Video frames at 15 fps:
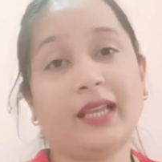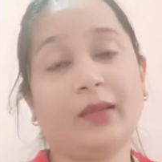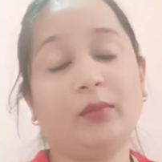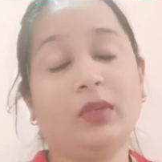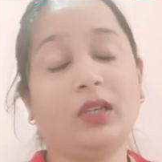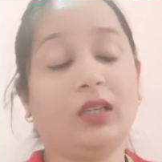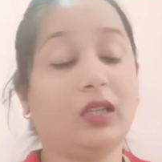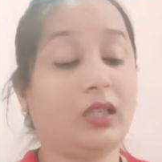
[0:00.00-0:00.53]

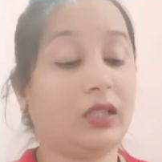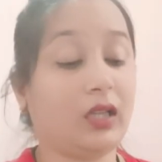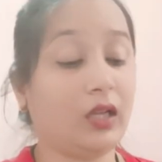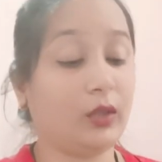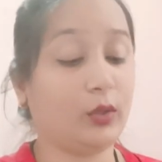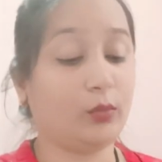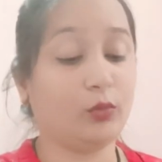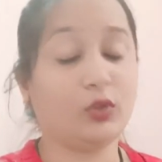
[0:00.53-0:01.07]
टाइम लग रहा
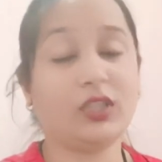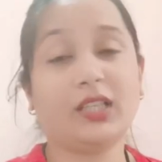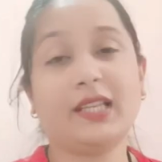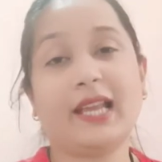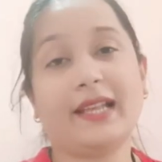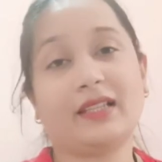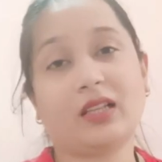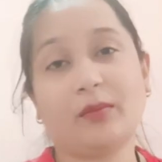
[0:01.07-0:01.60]
था तो मुझे
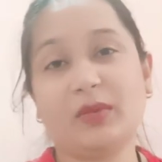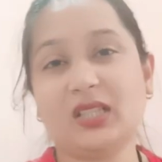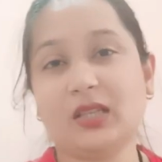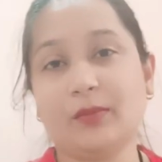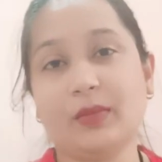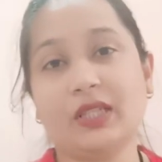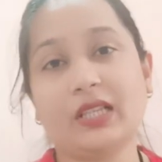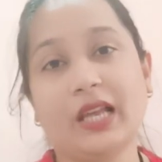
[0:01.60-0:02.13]
जैसा भी
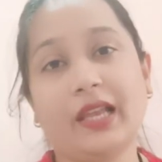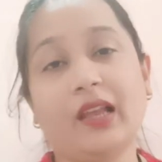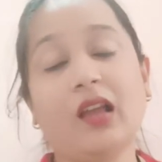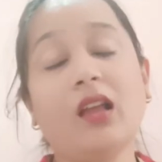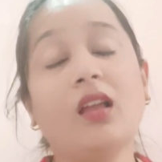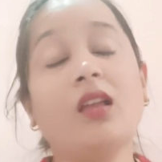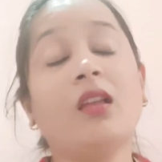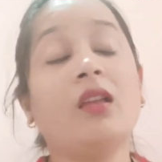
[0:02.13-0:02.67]
समझ
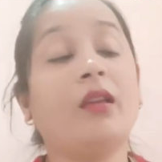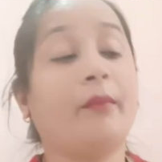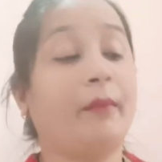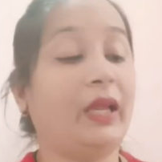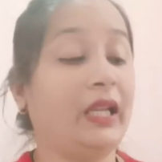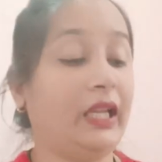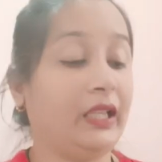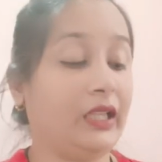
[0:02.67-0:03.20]
आया
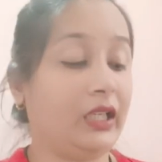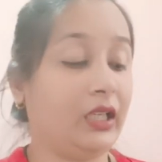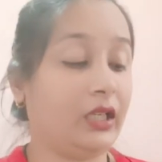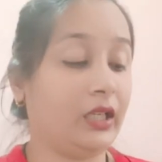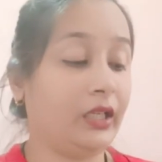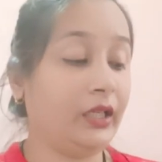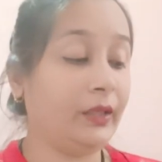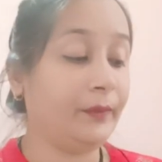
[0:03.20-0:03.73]
मैं लेते
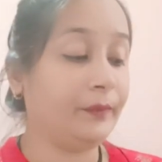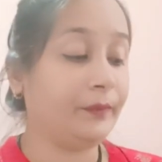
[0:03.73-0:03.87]
गई